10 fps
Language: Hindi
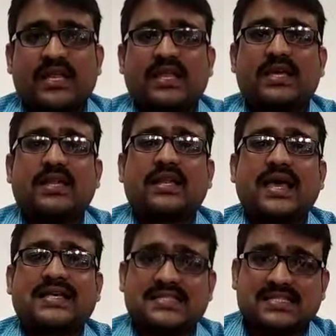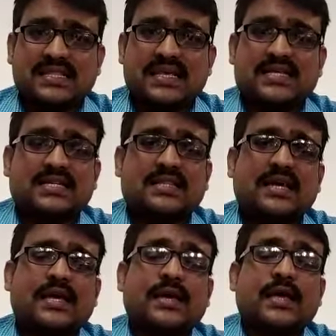इलीगल एक्सेस लिया
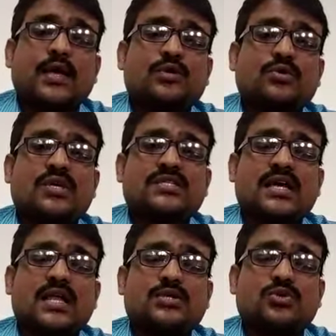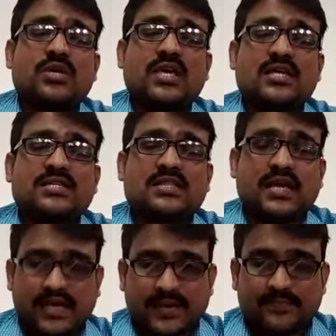जाता है तो ये सारा जो किया जाता
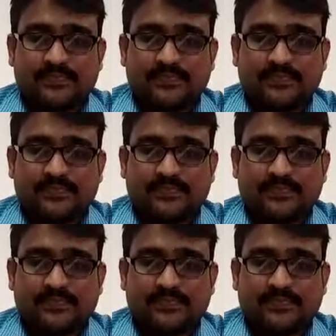है